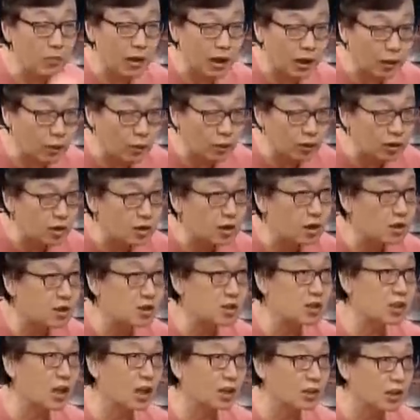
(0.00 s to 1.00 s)
美国的
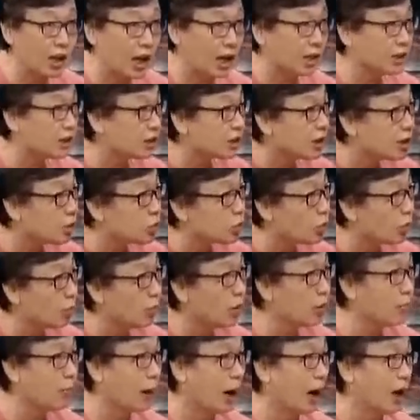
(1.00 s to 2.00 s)
政治家，你还在这里做
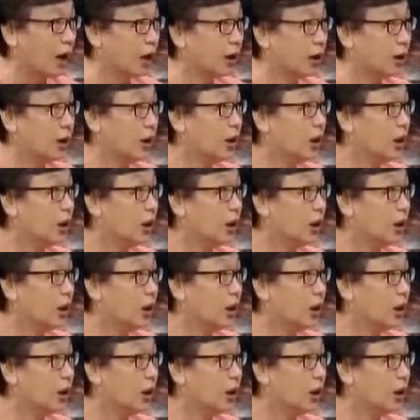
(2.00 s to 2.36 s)
梦吧？